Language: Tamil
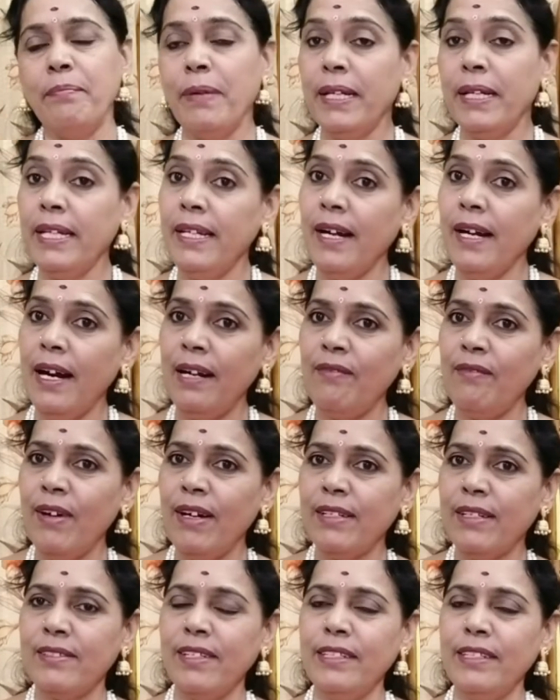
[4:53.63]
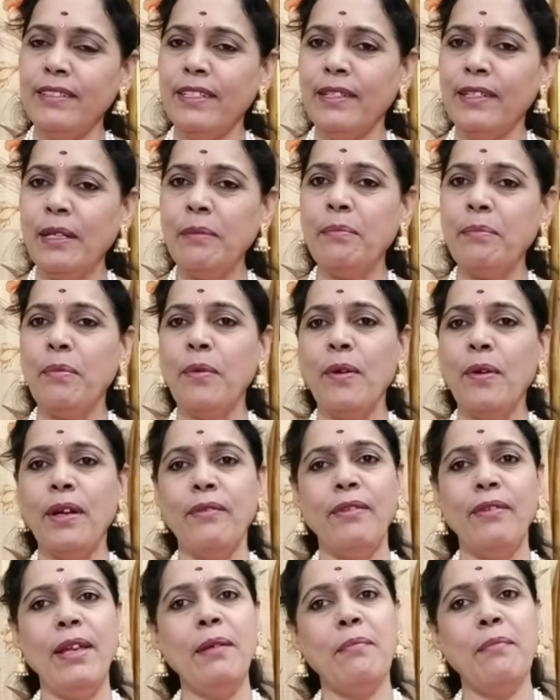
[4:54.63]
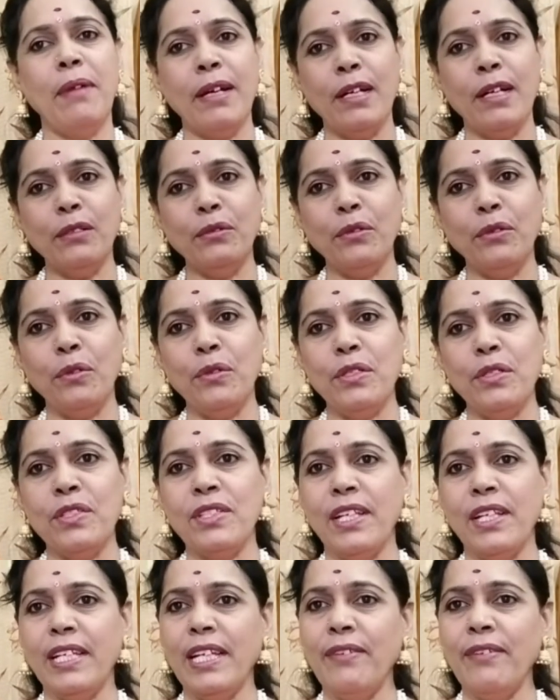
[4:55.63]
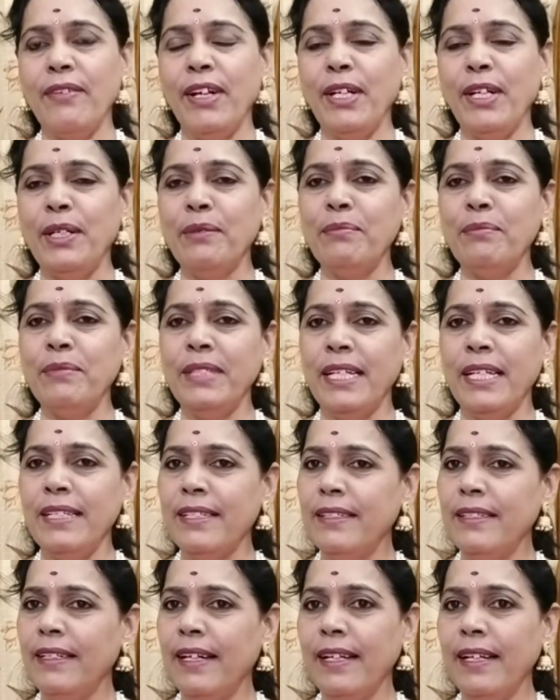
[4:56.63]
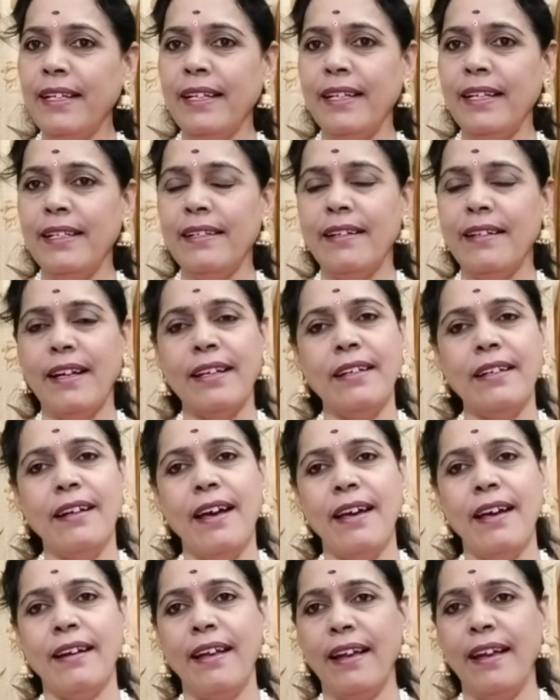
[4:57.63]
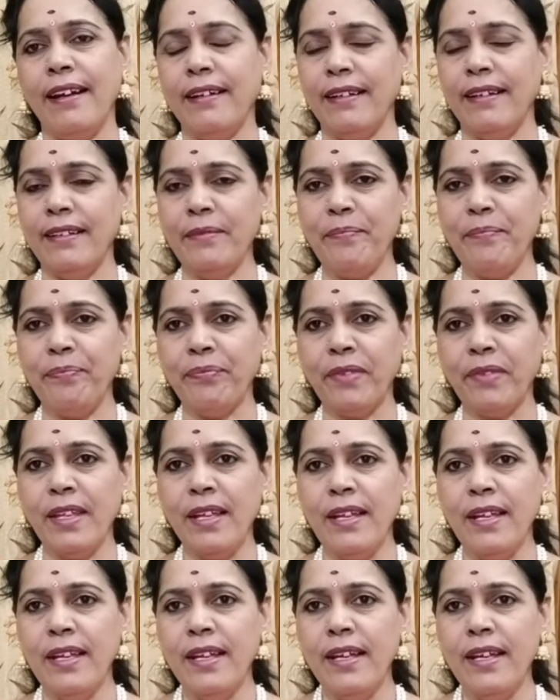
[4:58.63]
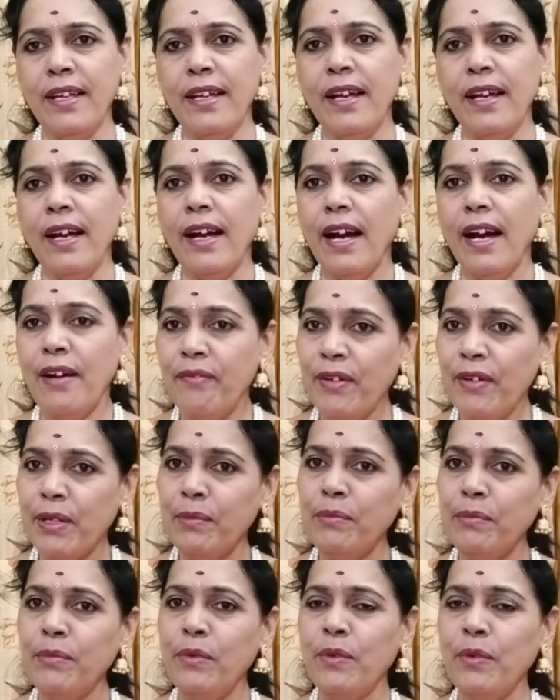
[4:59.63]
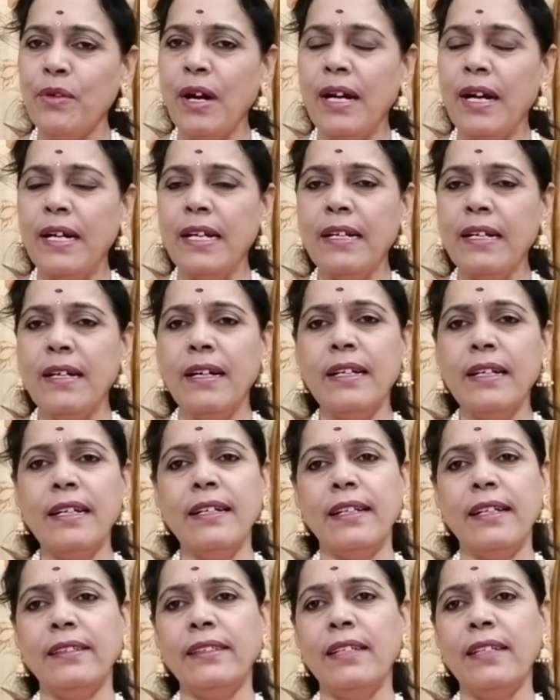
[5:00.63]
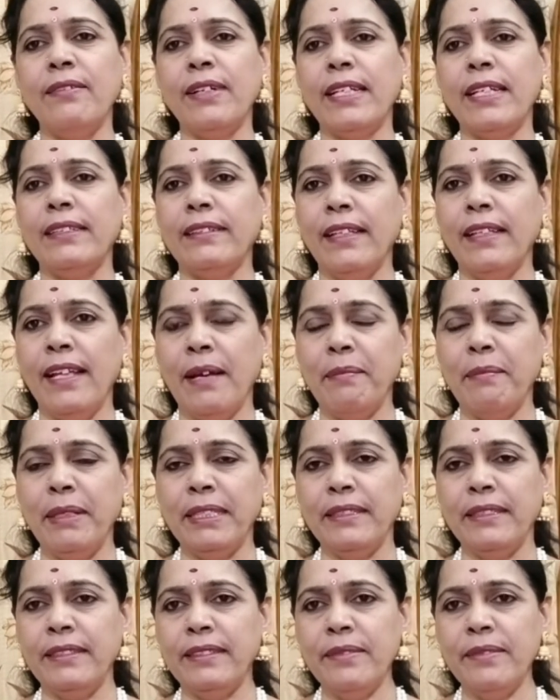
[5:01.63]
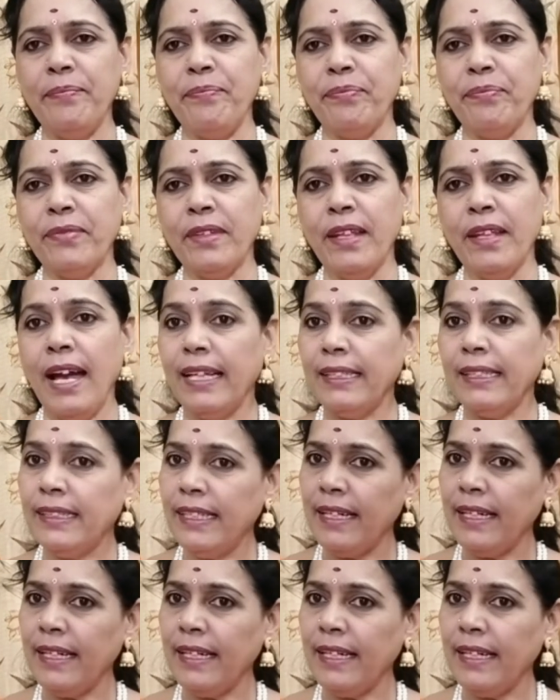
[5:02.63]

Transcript: பெரியாழ்வார் செய்ததைப் போலவே மலர்த்தொண்டு செய்ய வேண்டும் என்று நினைக்கின்றார் நாராயணர் அவரும் ஒரு அழகான நந்தவனத்தை அமைத்து அந்த